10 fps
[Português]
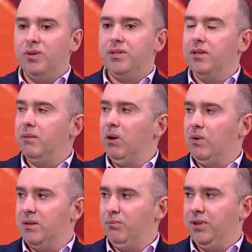a coincidir também
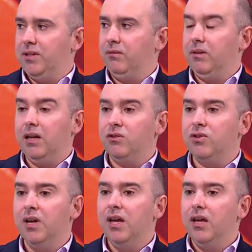com essa proteção de
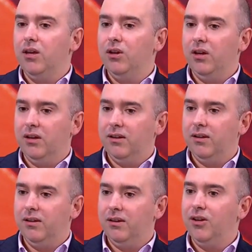dados e uh,
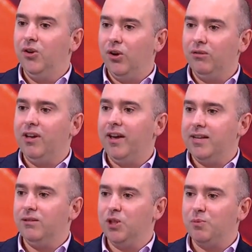eu noto que a
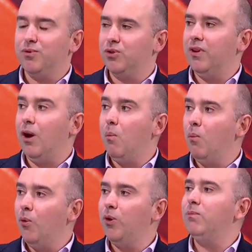reação das pessoas ficaram
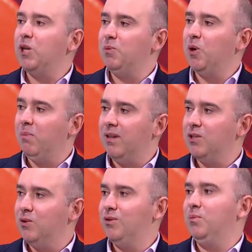muito mais
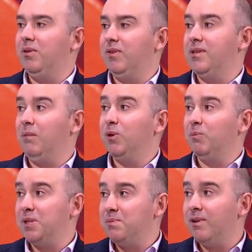preocupadas com a sua privacidade
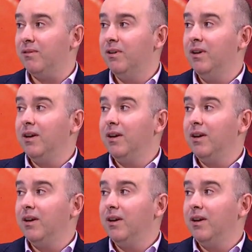porque perceberam